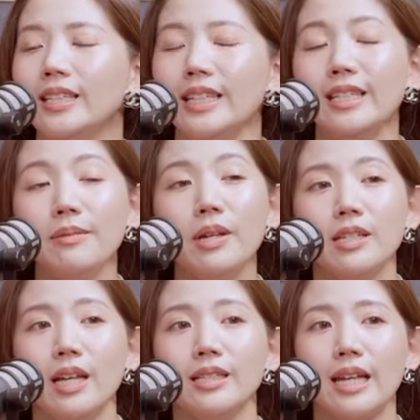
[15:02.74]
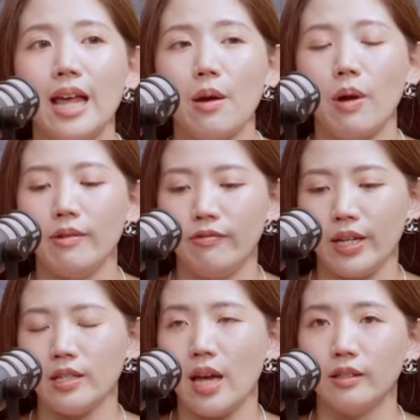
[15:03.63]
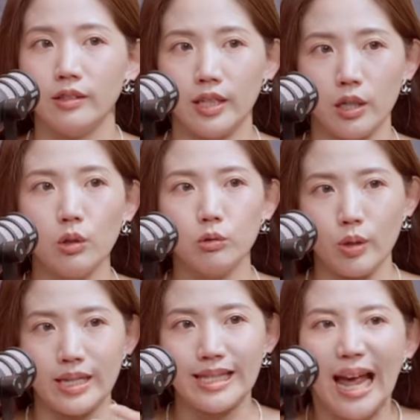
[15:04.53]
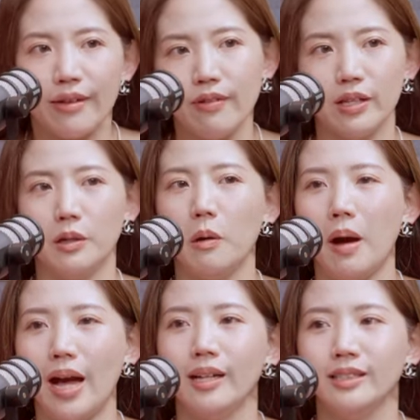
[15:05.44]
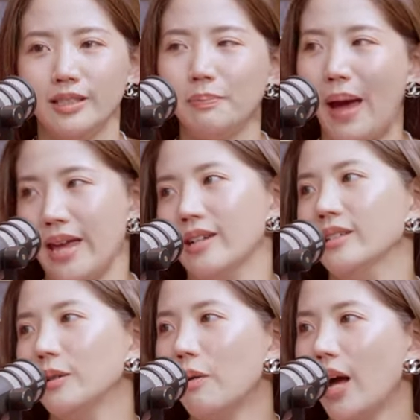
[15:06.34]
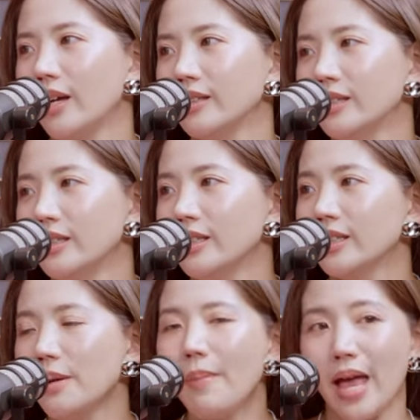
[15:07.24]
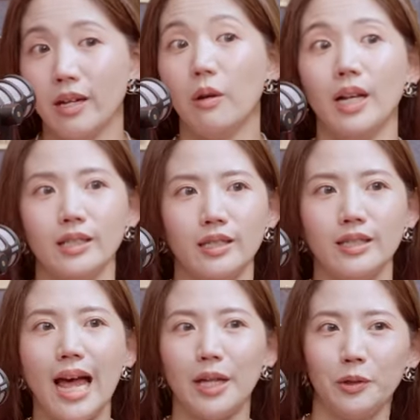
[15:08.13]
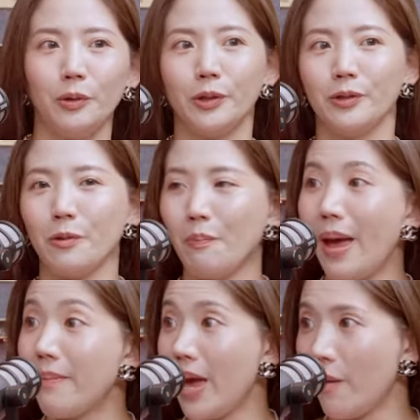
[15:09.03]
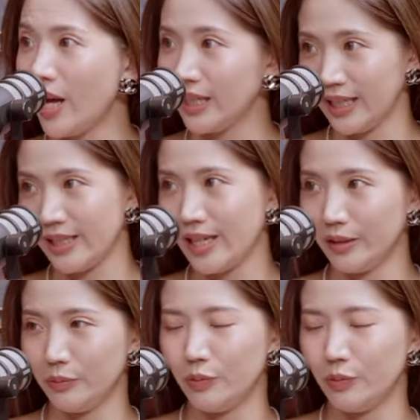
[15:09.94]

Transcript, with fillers: 其实基本上在台湾非常能够最耐放的。的花是百合花，可百合花其实大家都会有一种拜拜花的意象，对不